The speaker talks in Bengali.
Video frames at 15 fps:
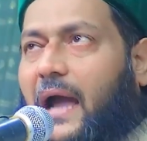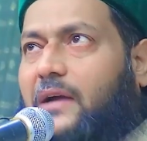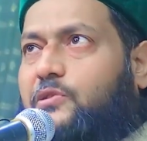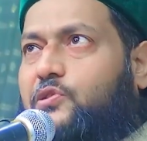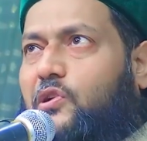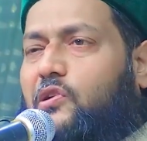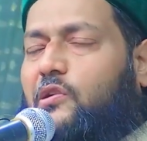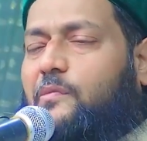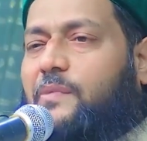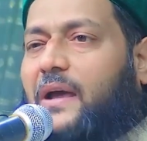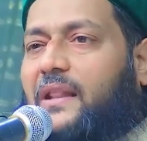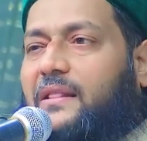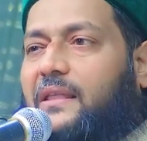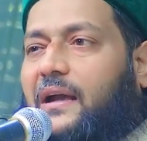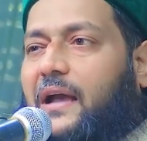একজন নবী
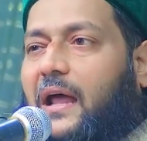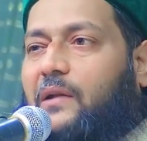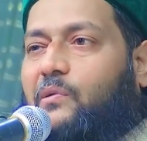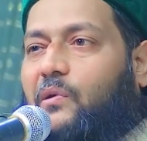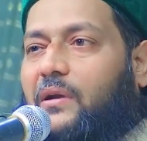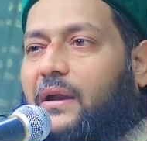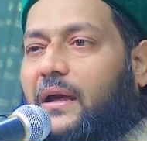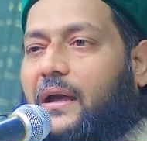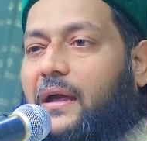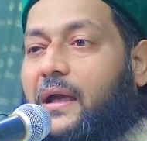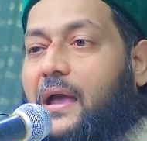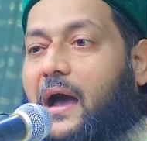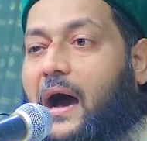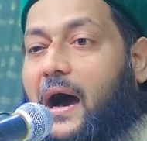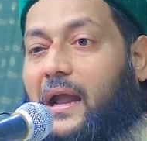এতেকাল করলে
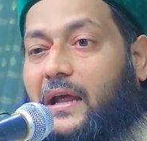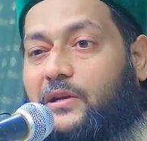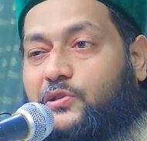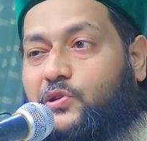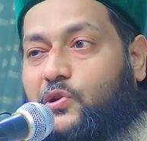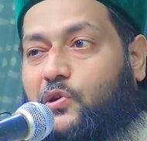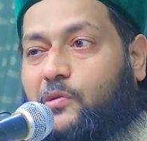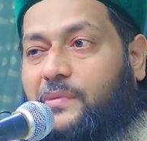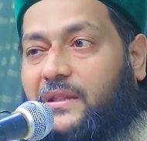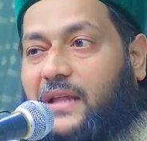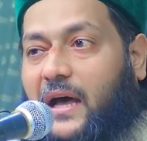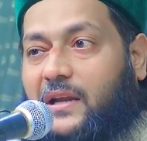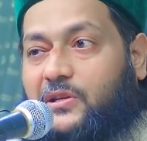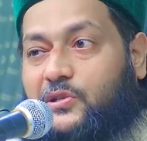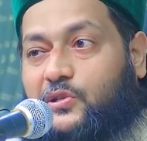আরেকজন নবী
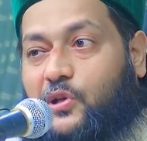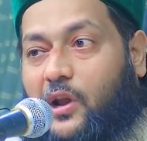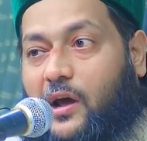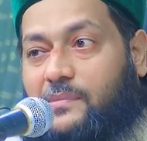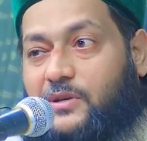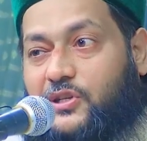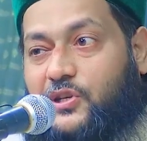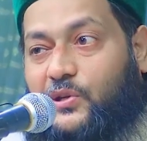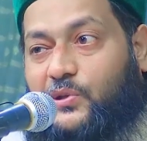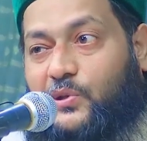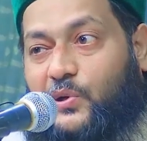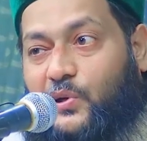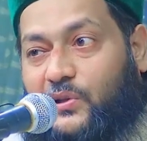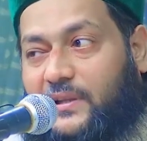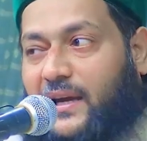তার
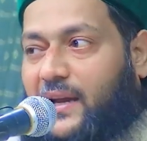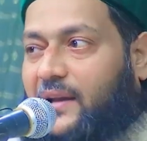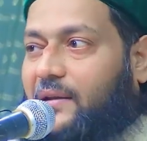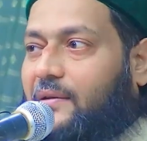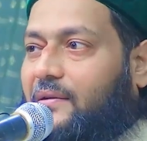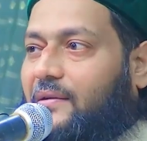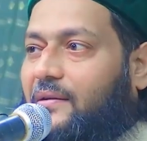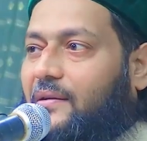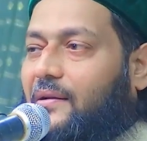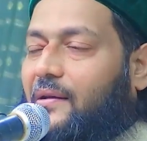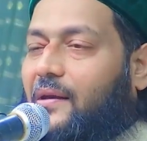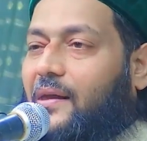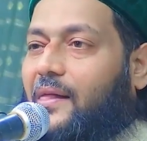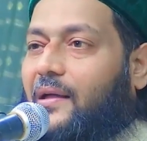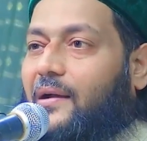স্থলাভিষিক্ত হতেন
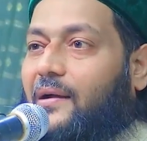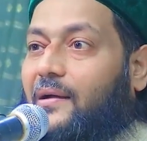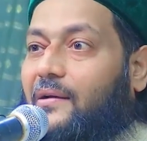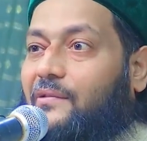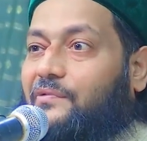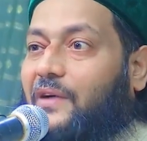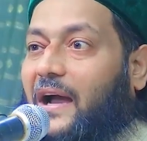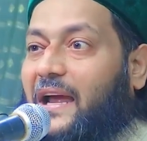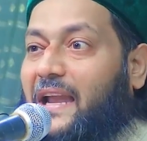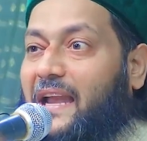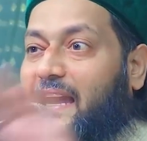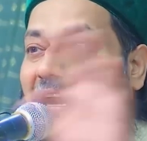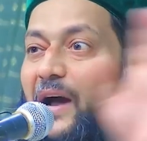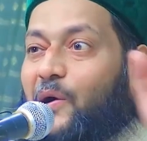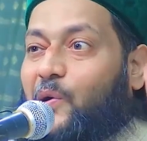
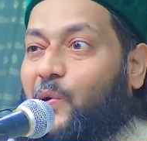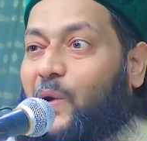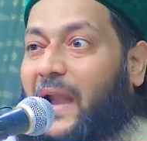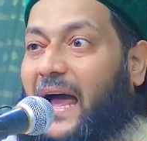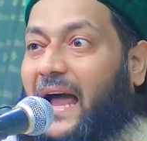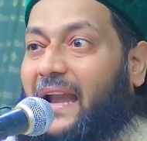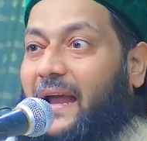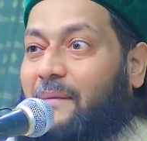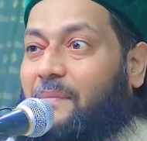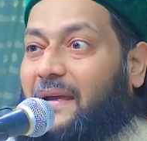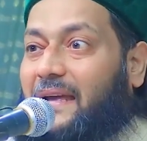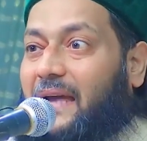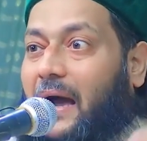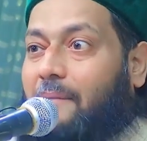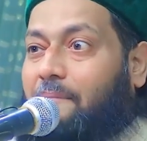
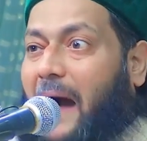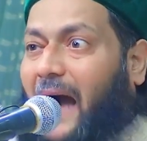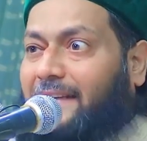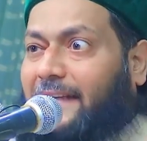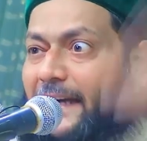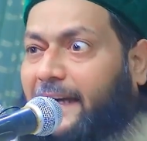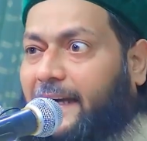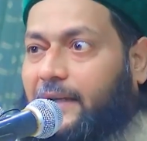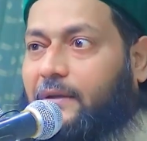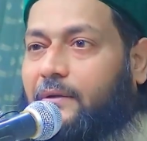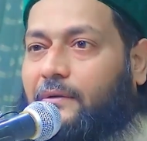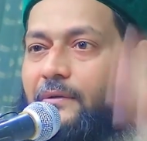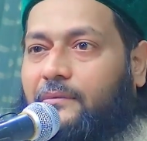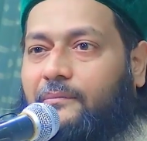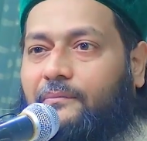
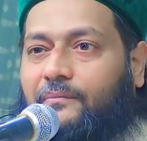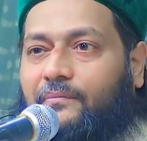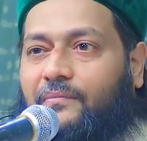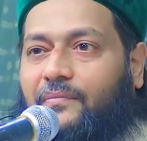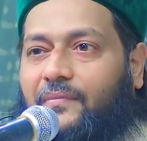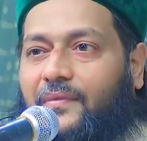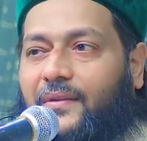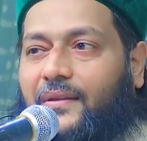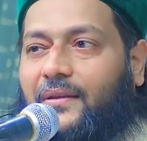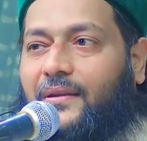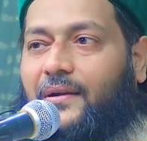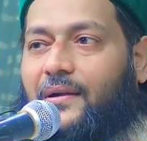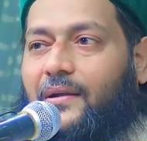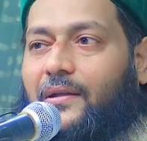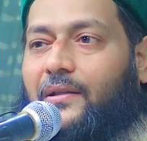
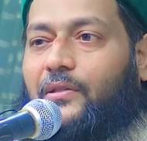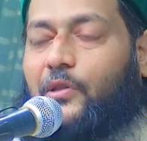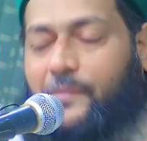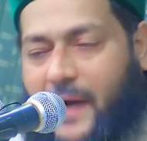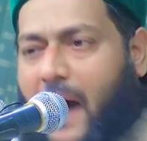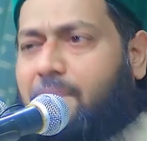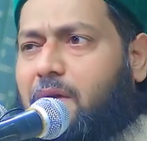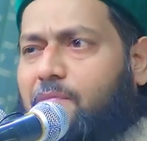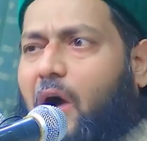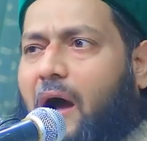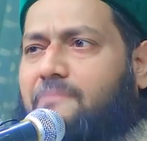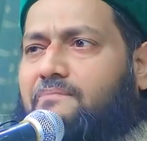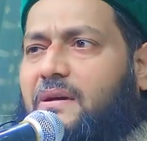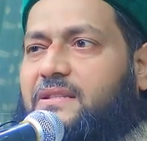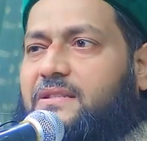তবে আমি
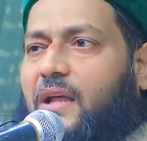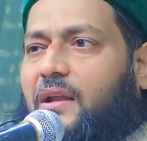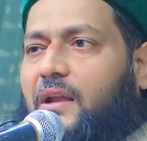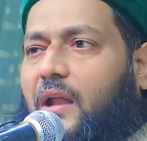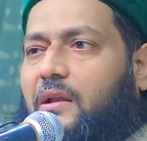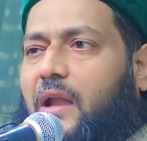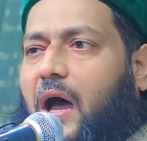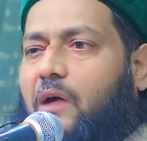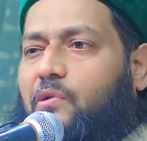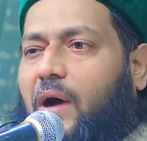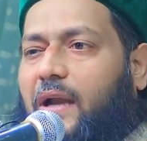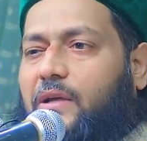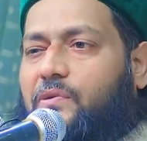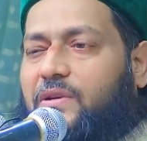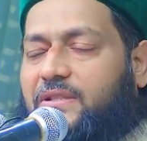মোহাম্মদ সাল্লাহ
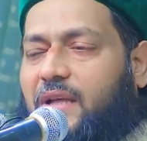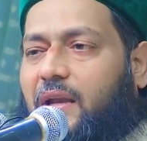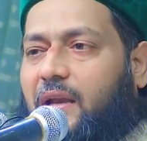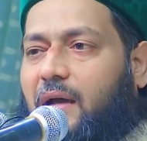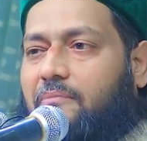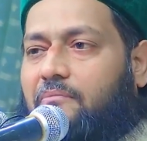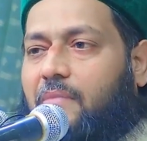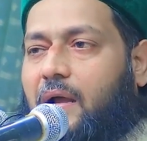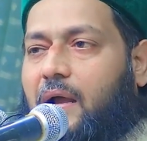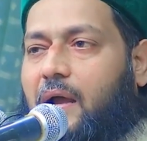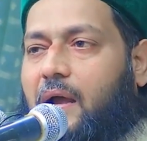আলী হোসাল্লাম